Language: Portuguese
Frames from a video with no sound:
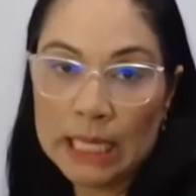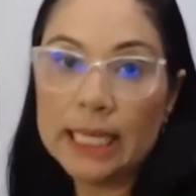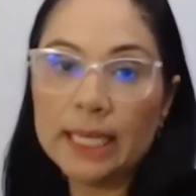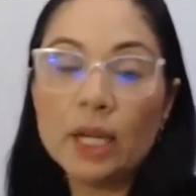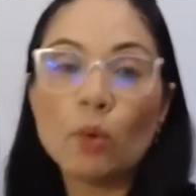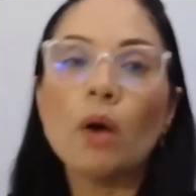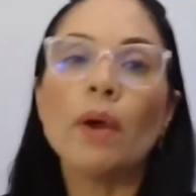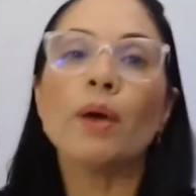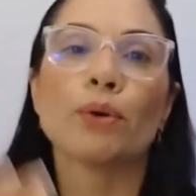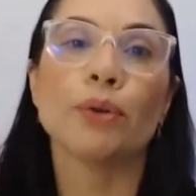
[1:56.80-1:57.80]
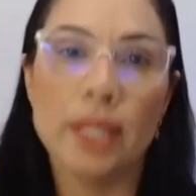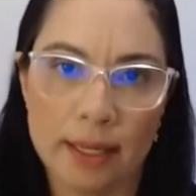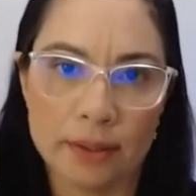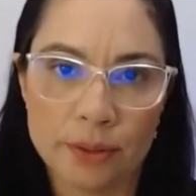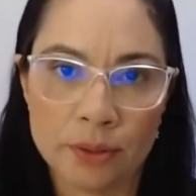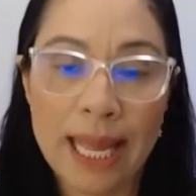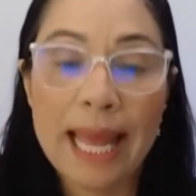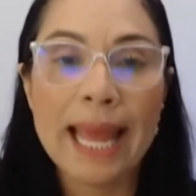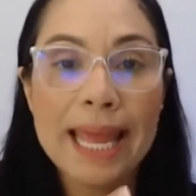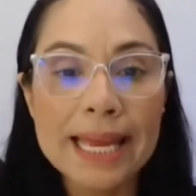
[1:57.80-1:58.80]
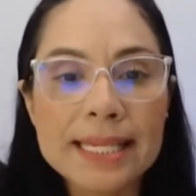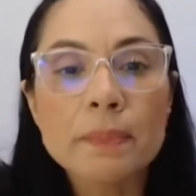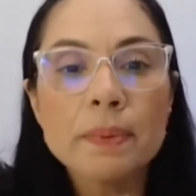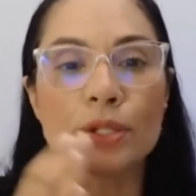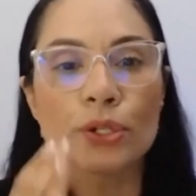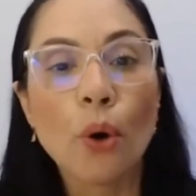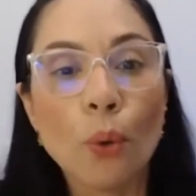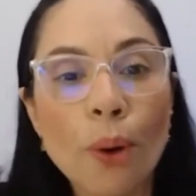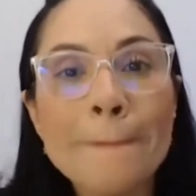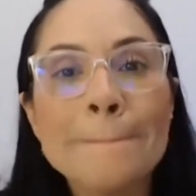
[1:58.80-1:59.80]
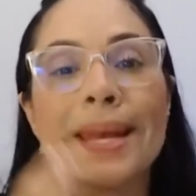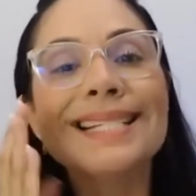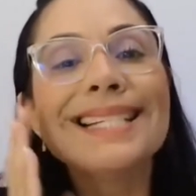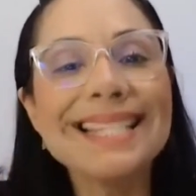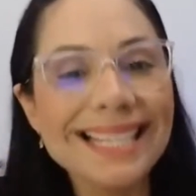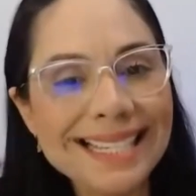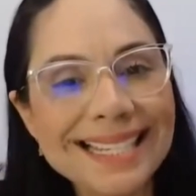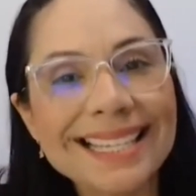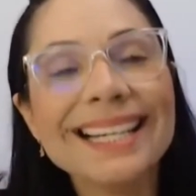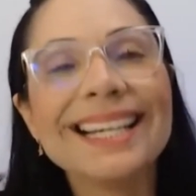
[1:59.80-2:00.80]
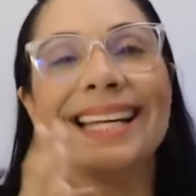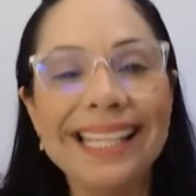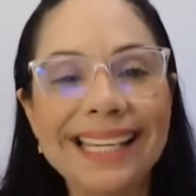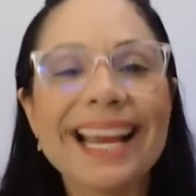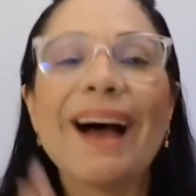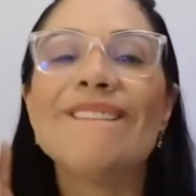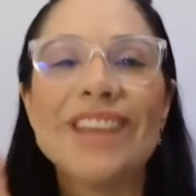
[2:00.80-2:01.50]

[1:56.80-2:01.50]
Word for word: E aí, qual é o cuidado? Essa pessoa precisa ir ao